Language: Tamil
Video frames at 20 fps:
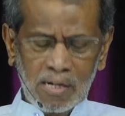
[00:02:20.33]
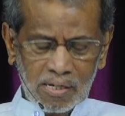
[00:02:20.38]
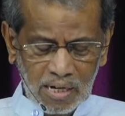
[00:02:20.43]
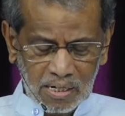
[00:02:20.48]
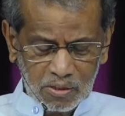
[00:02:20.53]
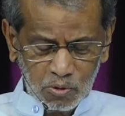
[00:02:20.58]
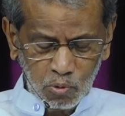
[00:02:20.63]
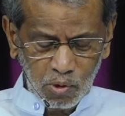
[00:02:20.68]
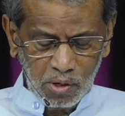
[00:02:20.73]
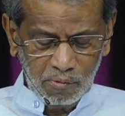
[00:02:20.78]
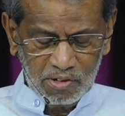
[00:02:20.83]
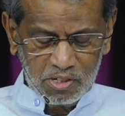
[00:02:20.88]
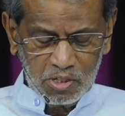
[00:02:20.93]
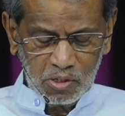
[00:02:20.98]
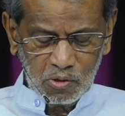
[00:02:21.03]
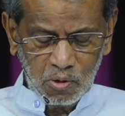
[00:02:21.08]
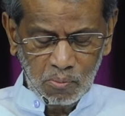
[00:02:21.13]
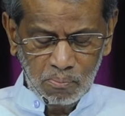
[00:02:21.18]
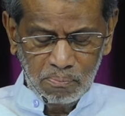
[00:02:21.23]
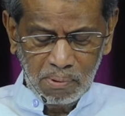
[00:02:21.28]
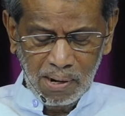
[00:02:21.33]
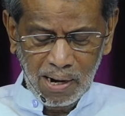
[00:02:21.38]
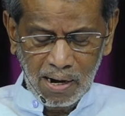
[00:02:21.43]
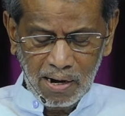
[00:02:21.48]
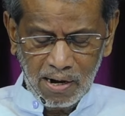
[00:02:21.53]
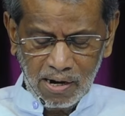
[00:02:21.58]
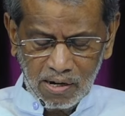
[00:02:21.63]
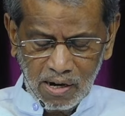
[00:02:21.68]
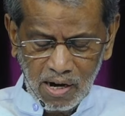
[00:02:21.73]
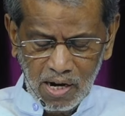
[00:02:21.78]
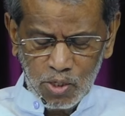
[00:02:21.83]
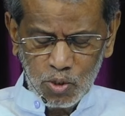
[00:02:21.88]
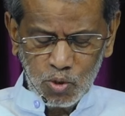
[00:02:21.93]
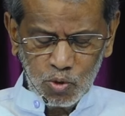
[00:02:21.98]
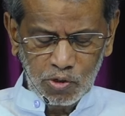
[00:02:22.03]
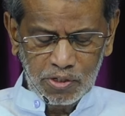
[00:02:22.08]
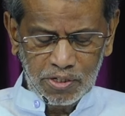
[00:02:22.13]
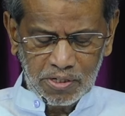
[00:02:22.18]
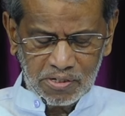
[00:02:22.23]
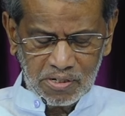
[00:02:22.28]
கர்த்தருடைய வசனம் ரொம்ப அழகாய்
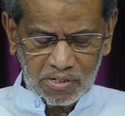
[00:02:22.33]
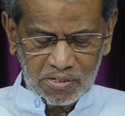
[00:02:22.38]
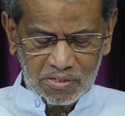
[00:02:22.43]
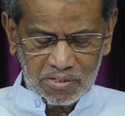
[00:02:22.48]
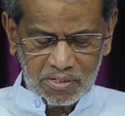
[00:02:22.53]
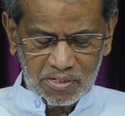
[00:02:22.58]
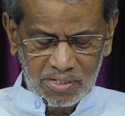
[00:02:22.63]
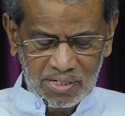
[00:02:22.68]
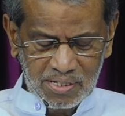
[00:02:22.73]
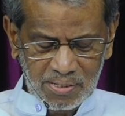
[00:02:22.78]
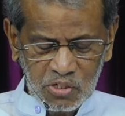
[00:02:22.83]
சொல்லி இருக்கிறது